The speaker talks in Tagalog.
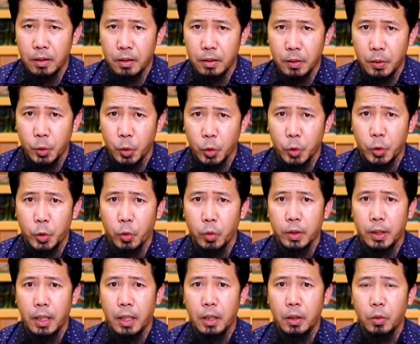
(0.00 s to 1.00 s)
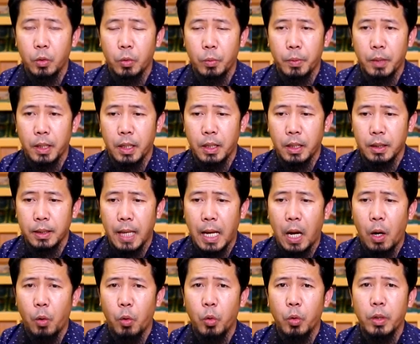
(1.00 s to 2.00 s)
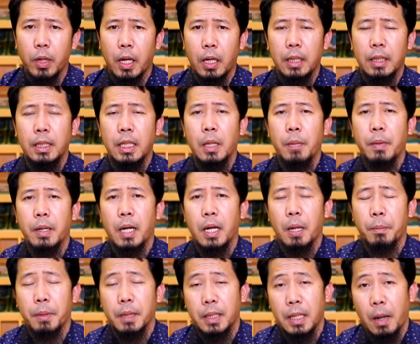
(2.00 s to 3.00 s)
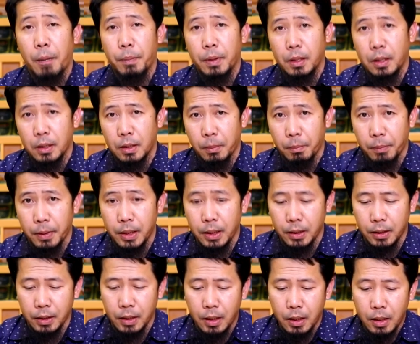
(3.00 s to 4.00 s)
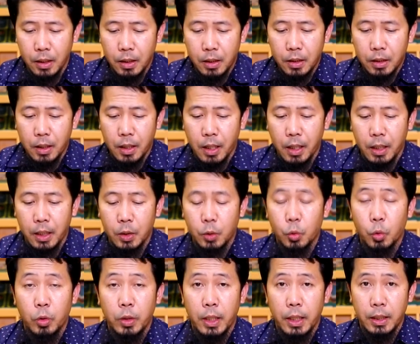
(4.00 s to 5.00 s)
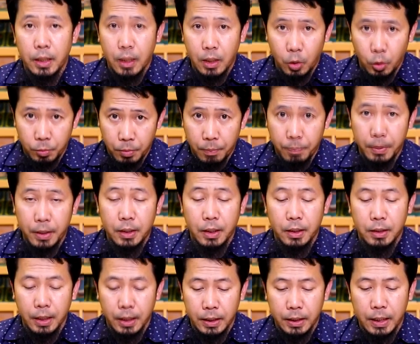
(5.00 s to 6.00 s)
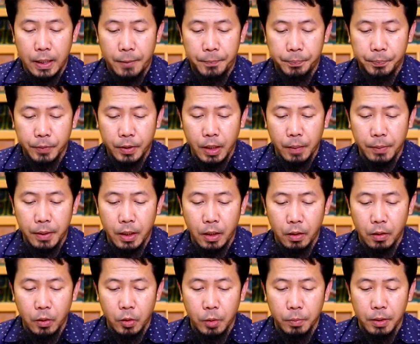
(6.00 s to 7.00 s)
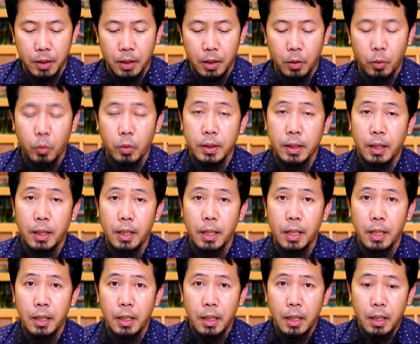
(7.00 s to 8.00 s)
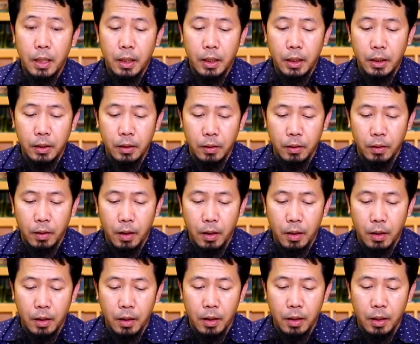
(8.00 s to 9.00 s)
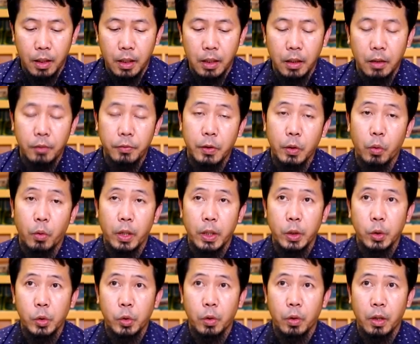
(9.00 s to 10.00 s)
Diyos-Diyusan o mga tao na hindi naman karapat-dapat na sambahin ay tunay na lumabas ka sa Islam. Sabi ng Allah subhanahu wa ta'ala, Inna Allah la yaghfiru ay